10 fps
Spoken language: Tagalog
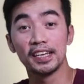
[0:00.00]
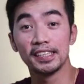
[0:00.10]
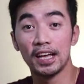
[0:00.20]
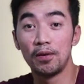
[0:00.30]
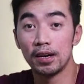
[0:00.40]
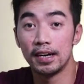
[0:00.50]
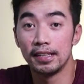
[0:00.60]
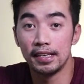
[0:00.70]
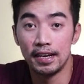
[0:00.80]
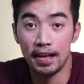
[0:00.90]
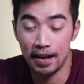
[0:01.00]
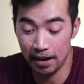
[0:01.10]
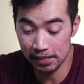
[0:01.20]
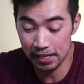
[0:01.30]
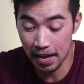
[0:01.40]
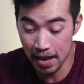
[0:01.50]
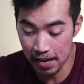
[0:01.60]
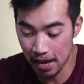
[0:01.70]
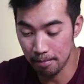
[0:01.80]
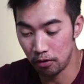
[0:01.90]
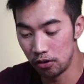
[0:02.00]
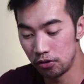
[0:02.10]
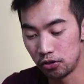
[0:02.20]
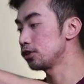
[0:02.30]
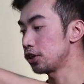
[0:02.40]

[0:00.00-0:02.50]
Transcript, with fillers: tinatawag natin na RCA cables.